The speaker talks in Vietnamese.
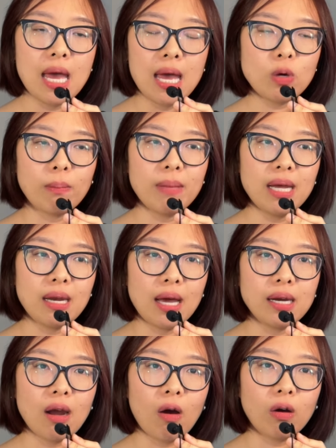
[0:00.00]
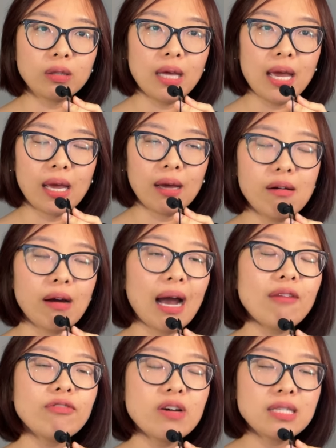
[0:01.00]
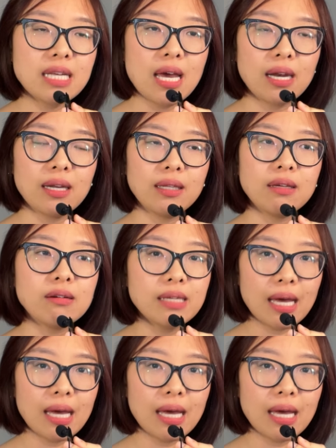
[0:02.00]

Cái sự chuẩn bị đấy nó thể ở các phương diện.